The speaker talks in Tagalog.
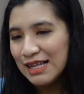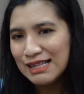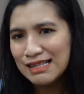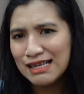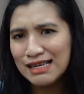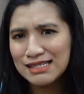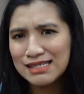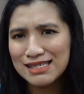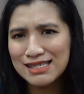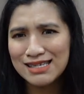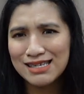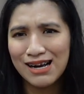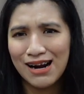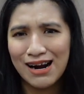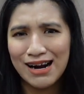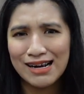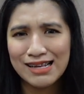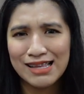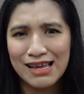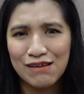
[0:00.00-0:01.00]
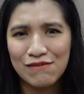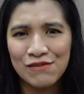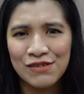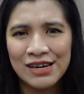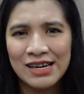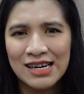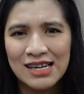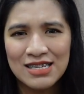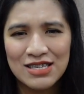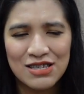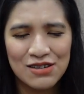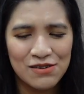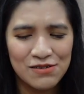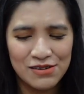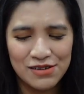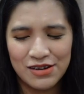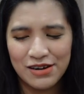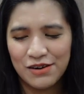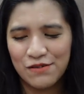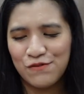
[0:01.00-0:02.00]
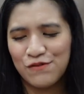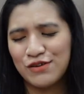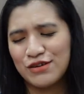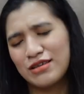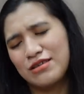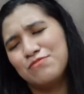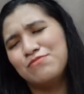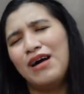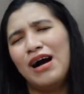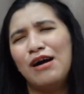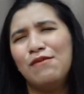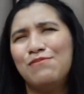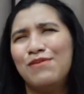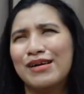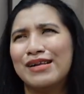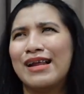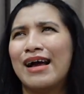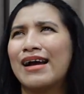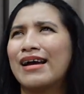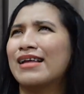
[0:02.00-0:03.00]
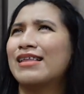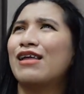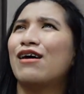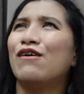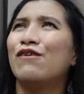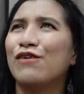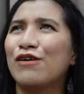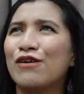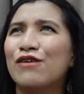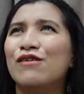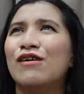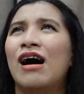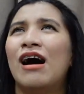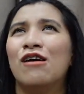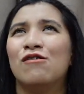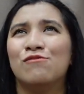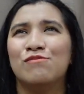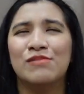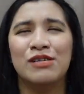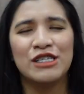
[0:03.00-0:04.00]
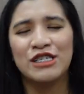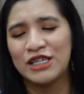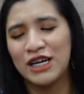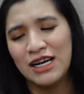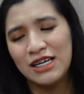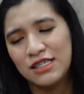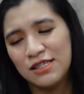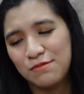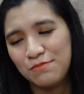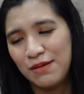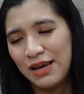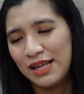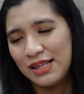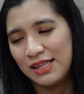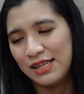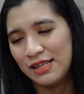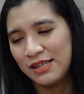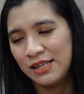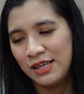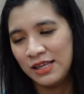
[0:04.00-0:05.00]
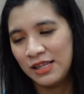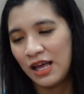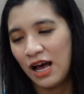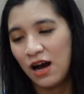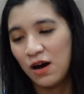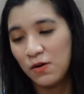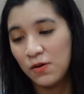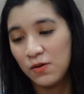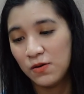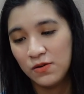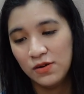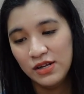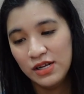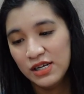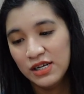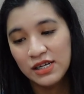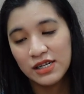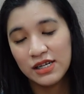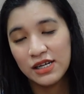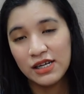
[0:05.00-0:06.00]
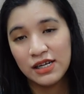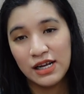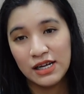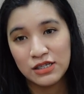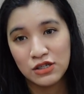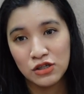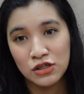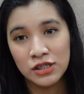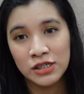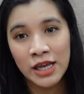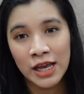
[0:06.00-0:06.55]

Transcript: let's start. I'm really so nervous. Baka pag nakita ko yung how much I spent, hindi na ako gagastos